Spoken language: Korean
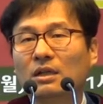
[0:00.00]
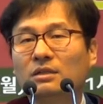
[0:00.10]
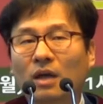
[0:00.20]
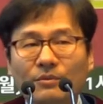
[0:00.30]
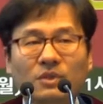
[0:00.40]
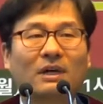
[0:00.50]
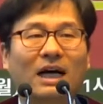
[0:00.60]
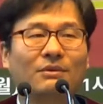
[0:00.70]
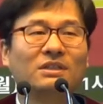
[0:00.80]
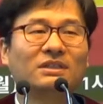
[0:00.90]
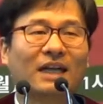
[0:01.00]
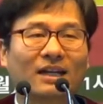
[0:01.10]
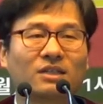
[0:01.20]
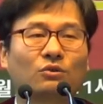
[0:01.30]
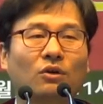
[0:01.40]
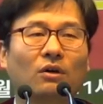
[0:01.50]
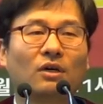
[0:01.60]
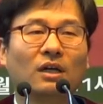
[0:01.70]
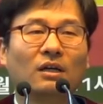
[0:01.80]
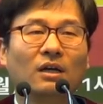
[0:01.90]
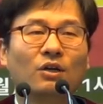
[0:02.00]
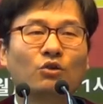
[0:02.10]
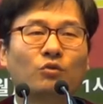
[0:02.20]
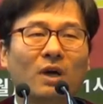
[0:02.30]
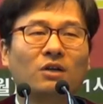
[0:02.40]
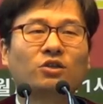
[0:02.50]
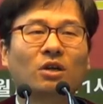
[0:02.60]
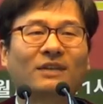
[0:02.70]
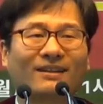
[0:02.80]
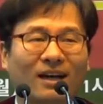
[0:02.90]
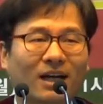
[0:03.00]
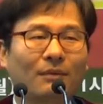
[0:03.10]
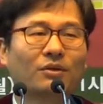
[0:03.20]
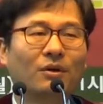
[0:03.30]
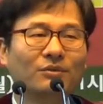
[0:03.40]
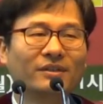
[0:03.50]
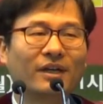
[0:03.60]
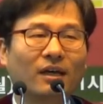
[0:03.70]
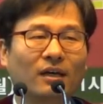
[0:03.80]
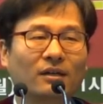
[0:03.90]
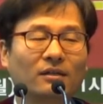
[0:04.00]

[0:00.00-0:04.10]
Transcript: 점점 아멘은 사라지고 휘발유처럼 다 날아가 버리고 없는데